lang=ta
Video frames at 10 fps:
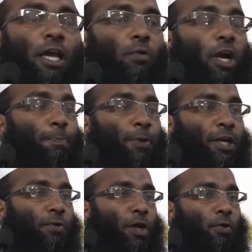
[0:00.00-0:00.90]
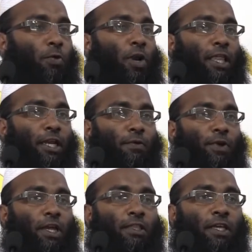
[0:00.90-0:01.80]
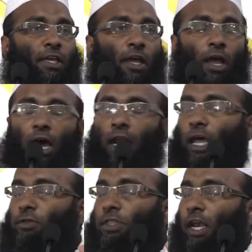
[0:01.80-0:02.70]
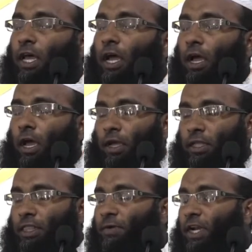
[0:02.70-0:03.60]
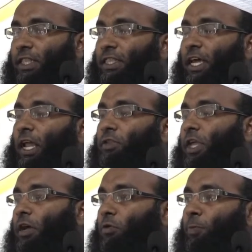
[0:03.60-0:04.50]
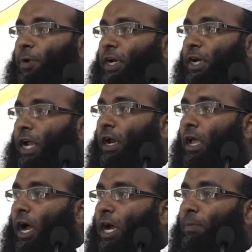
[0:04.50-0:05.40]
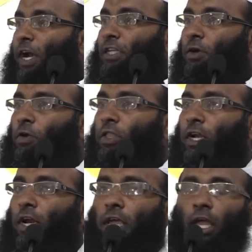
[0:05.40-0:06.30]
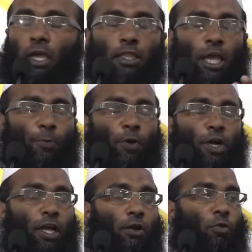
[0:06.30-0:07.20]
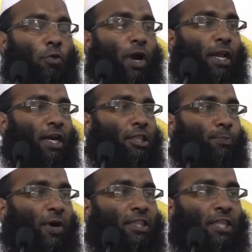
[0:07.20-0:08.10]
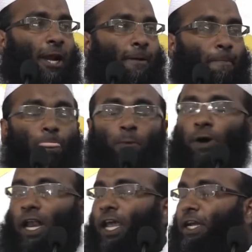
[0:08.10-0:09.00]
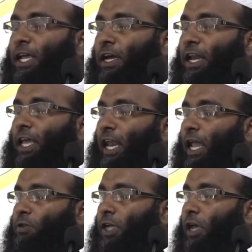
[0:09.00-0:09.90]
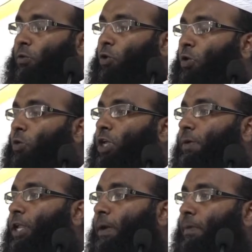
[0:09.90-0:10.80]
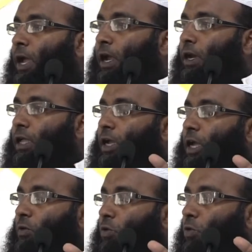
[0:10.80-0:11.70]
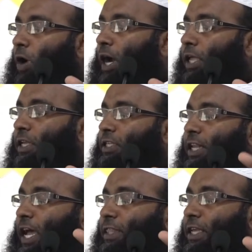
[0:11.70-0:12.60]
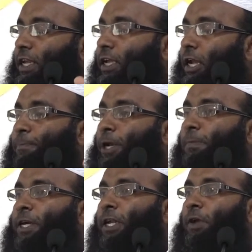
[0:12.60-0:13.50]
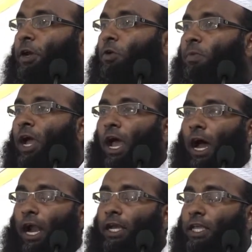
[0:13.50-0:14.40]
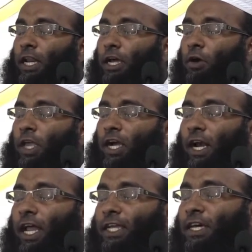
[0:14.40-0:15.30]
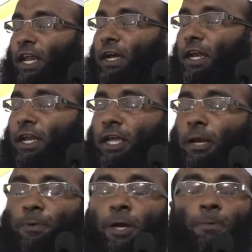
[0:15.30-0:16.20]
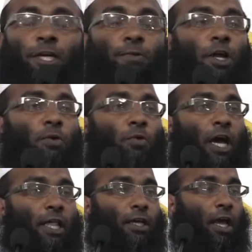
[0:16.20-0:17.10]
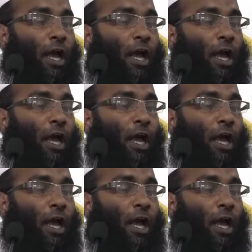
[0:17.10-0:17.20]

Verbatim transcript: நீங்கள் வழிபட்டு விடக்கூடாது என்ற விடயத்தை அல்லாஹு தாலா இந்த விடயத்தை அல்லாஹு தாலா குறிப்பிடுகின்றான் அன்பான சகோதரர்களே இதே போல் நீங்கள் குருவானை எடுத்து பார்த்தால் பல இடங்களில் அல்லாஹு தாலா கூறக்கூடிய விடயம் நீங்கள் குருவானை இஸ்லாத்தை நீங்கள் பின்பற்ற வேண்டும் அந்நியர்களுடைய கலாச்சாரங்களை நீங்கள் பின்பற்றி விடக்கூடாது